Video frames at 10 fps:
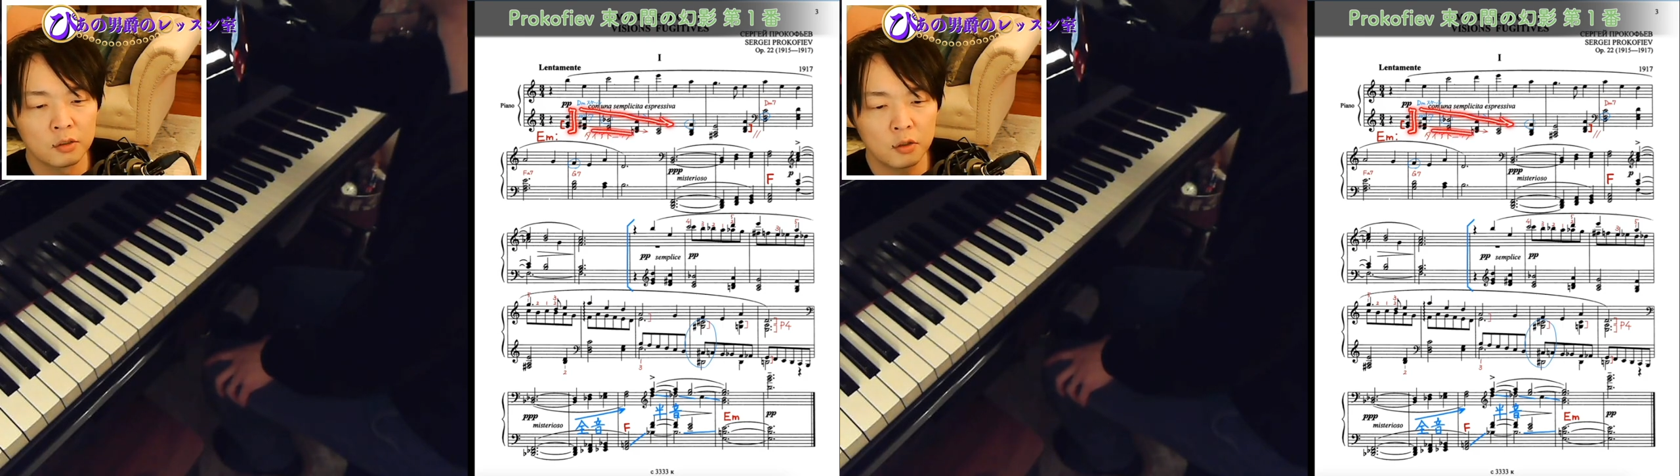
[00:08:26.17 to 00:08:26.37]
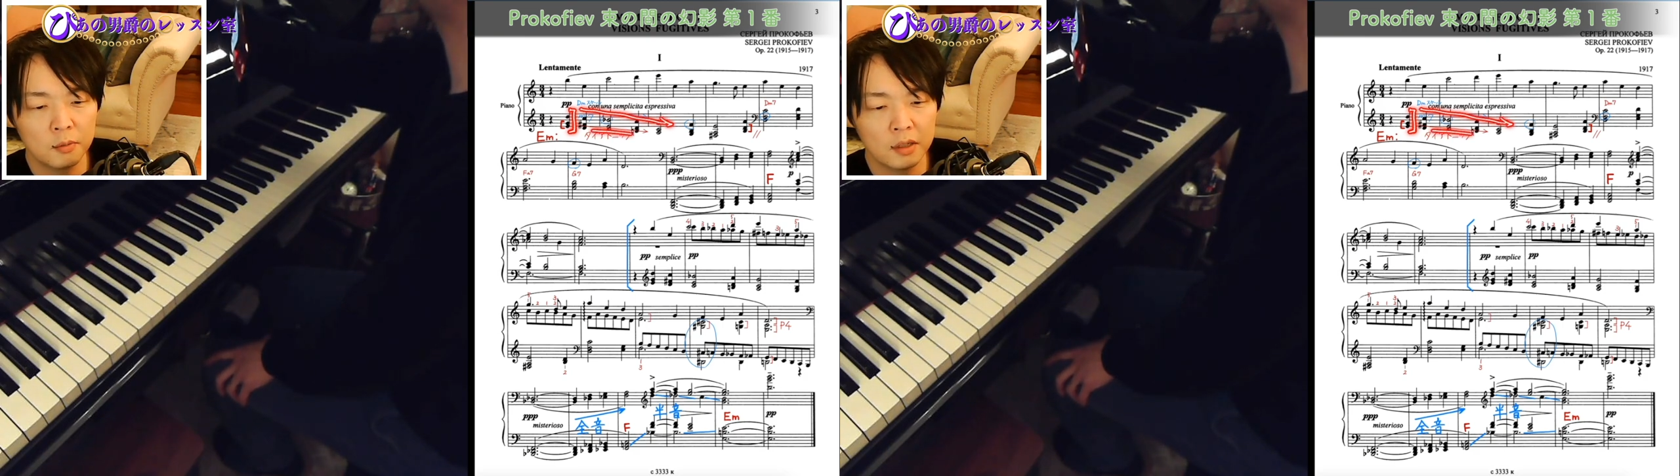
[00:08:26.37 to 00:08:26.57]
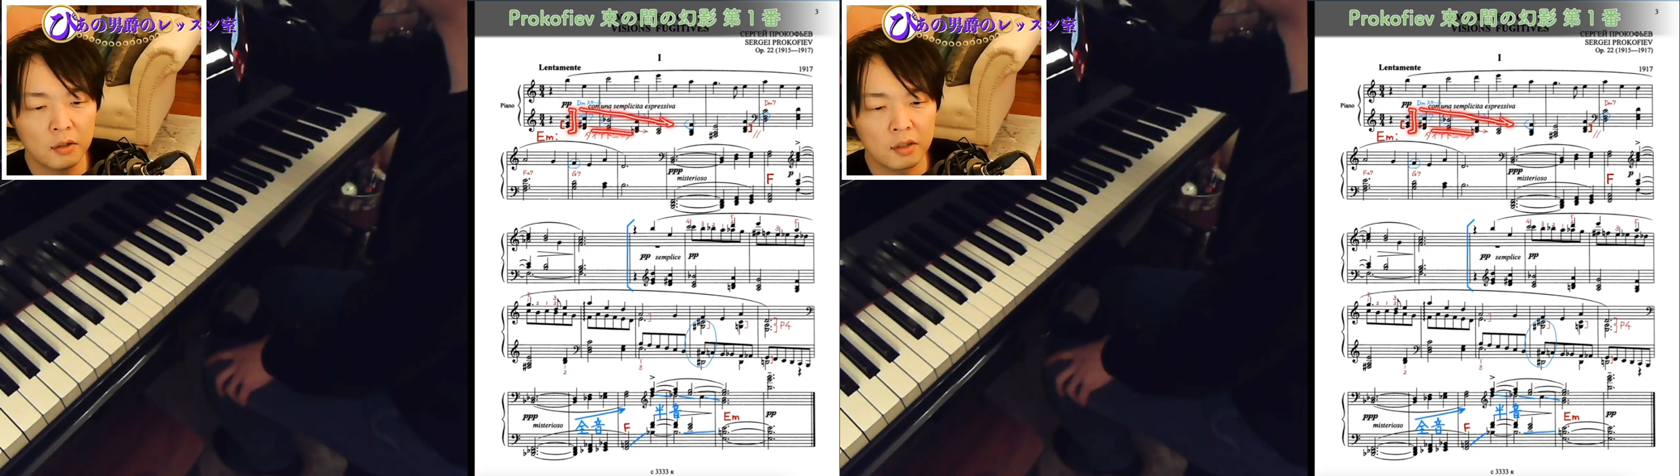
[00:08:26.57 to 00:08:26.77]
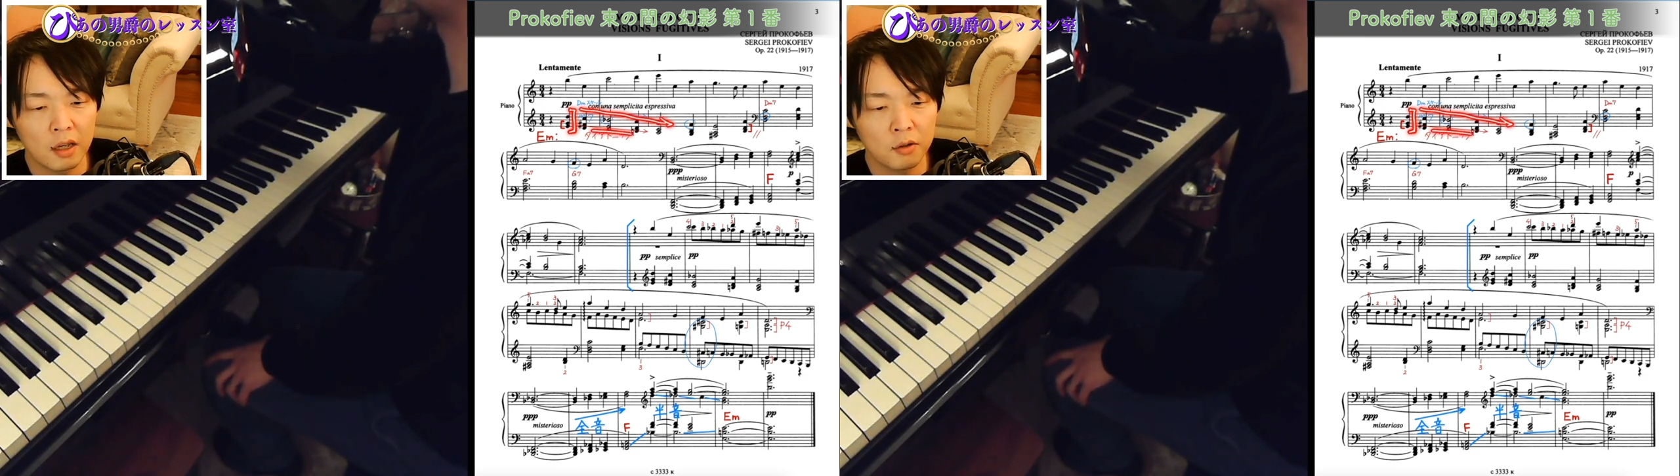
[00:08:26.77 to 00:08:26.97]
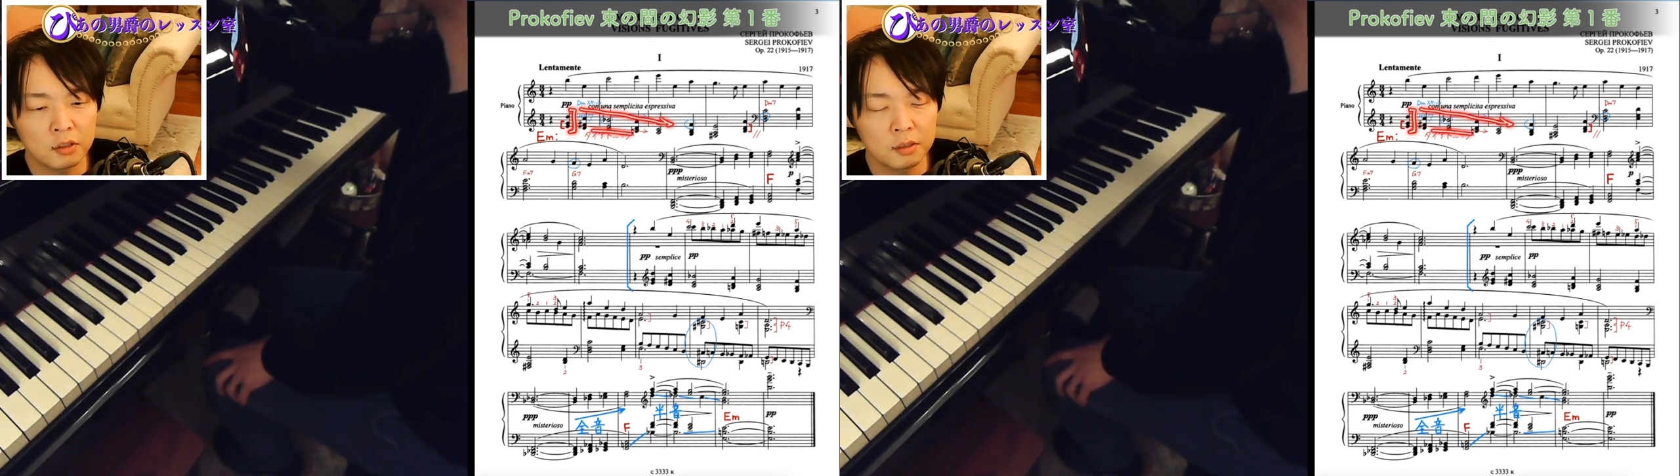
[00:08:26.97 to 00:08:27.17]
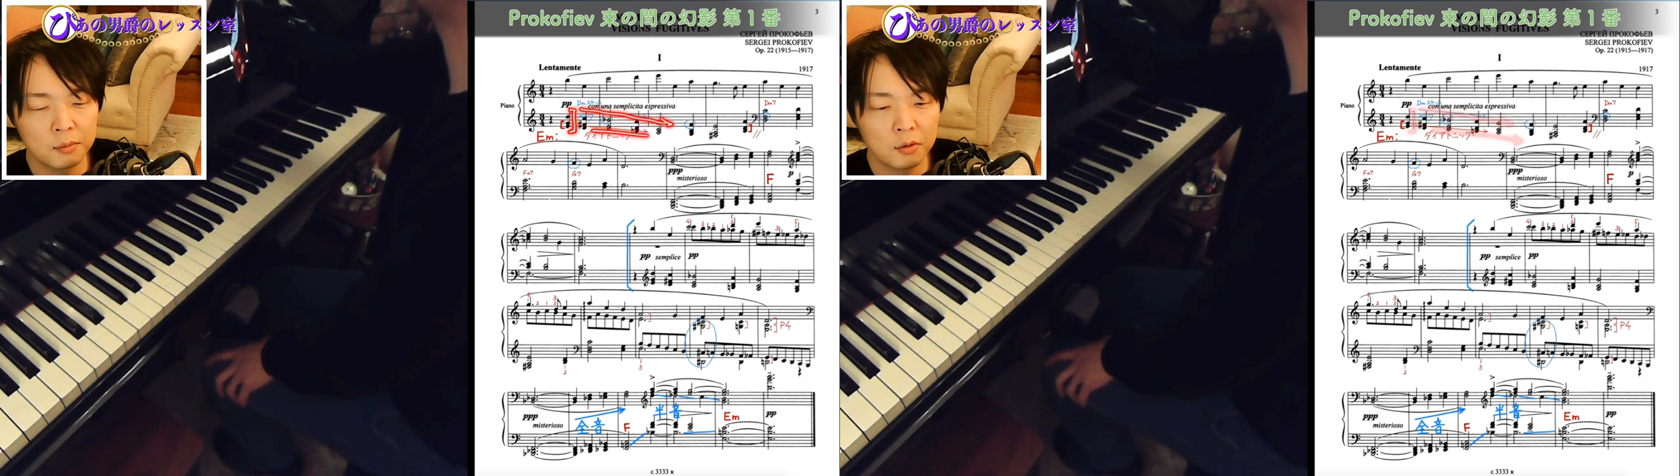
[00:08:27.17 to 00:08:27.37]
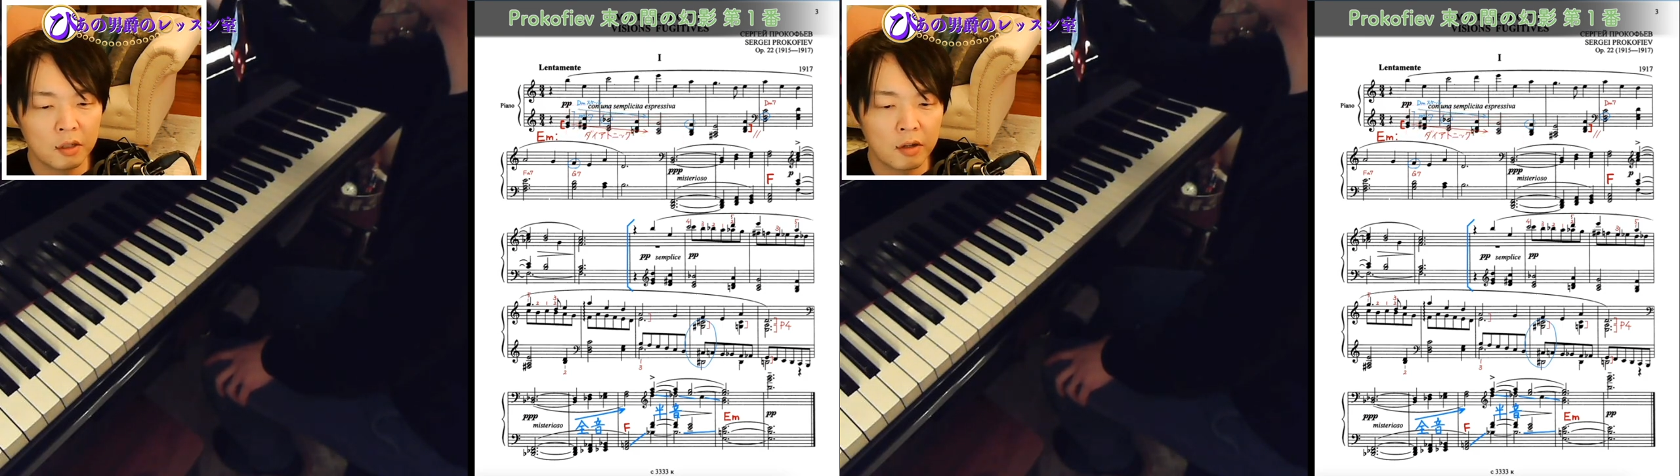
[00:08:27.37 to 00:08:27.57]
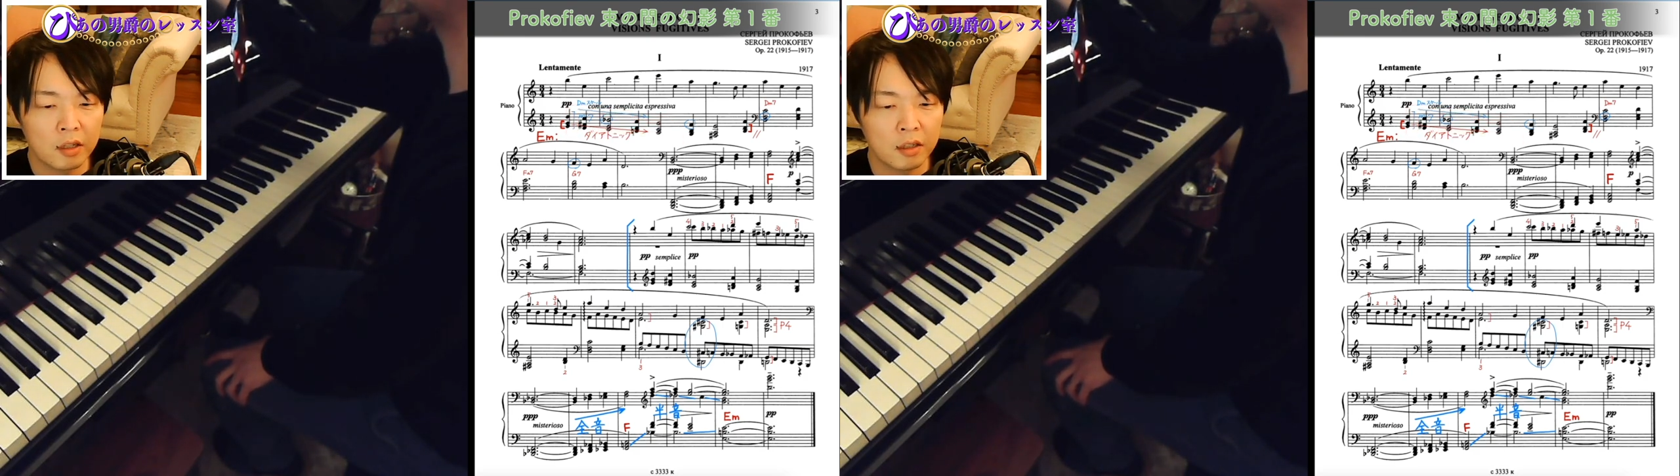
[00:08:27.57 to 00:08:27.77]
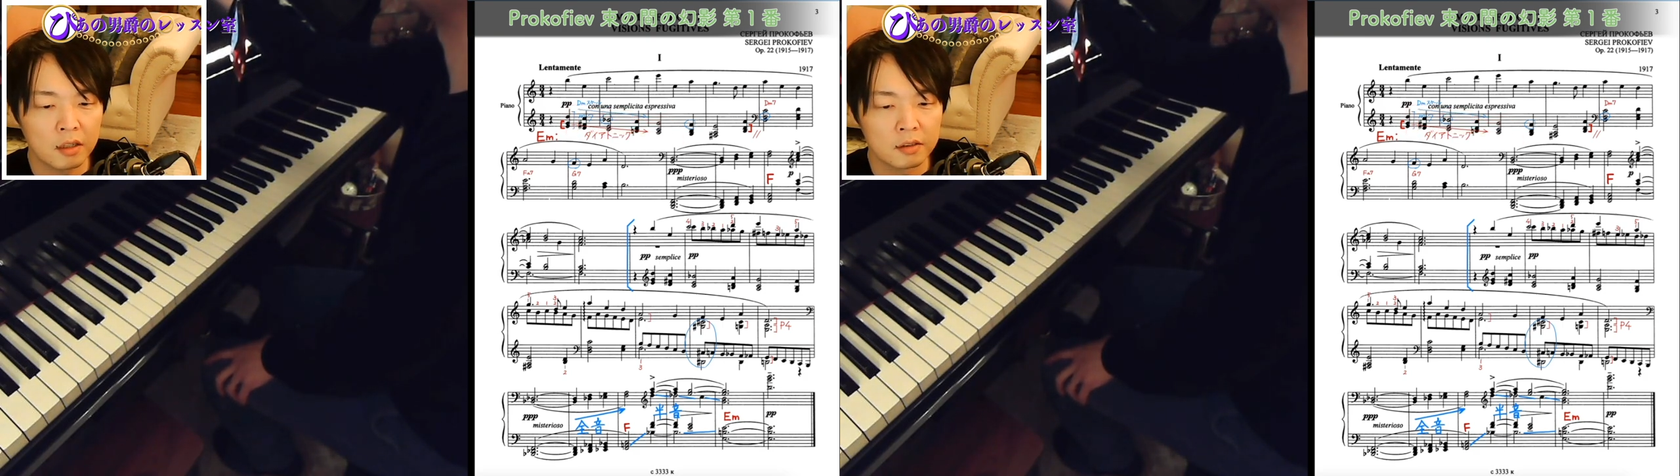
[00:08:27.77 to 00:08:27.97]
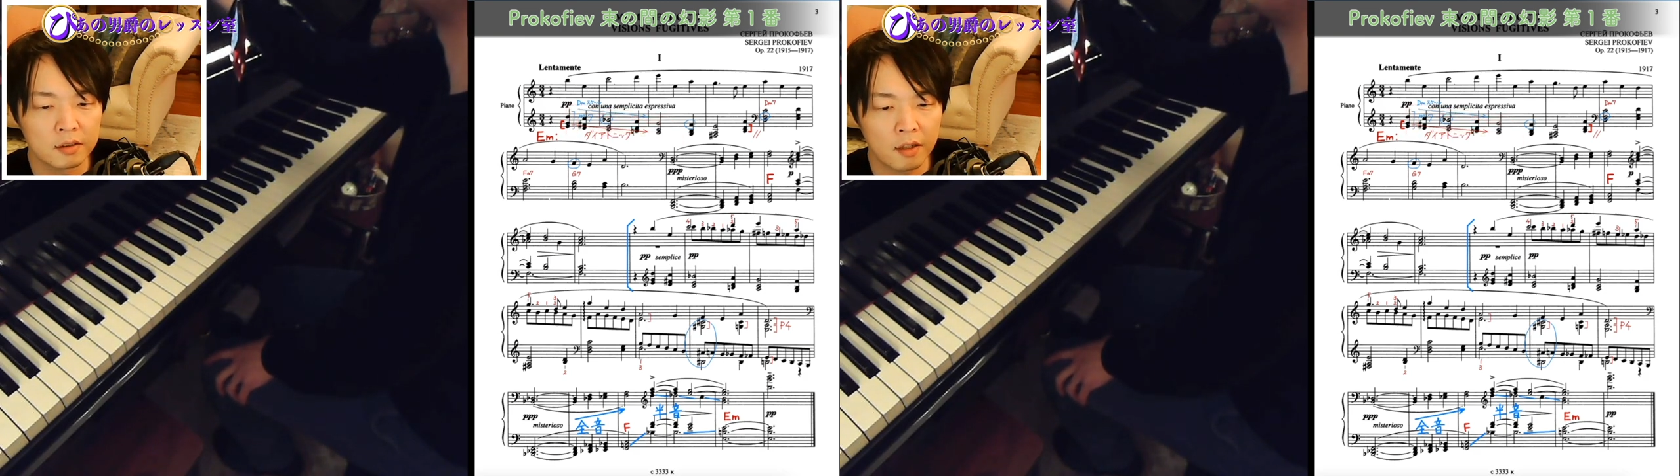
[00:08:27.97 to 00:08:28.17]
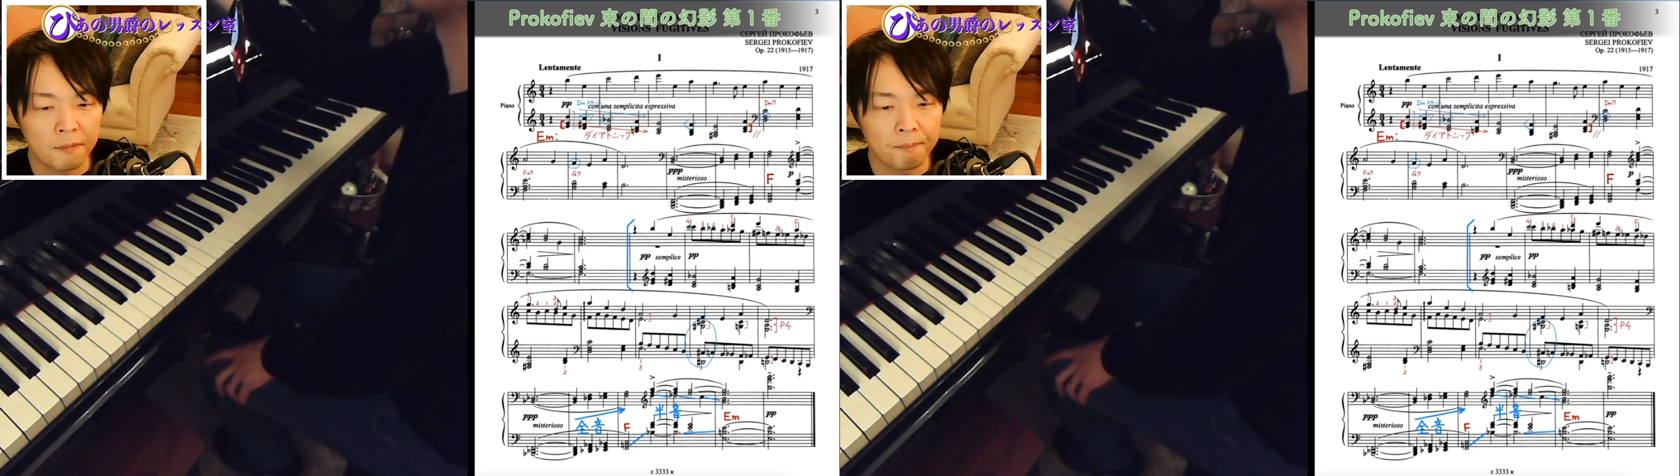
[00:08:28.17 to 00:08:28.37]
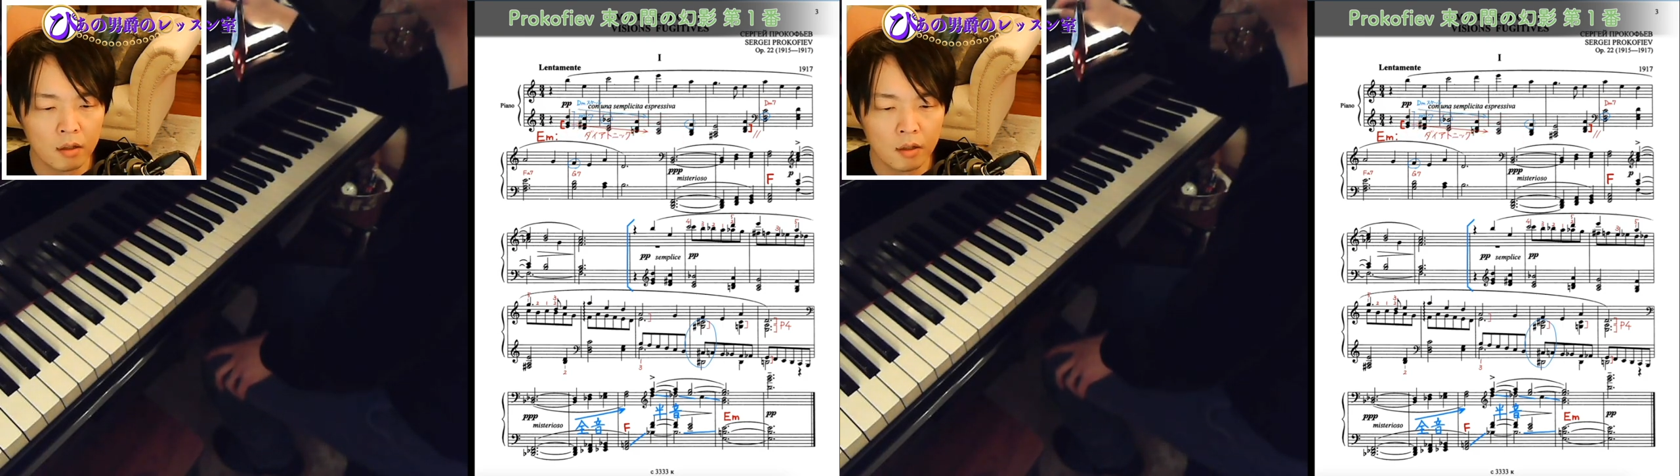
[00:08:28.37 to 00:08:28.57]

そこまでのややこしいものではないですね。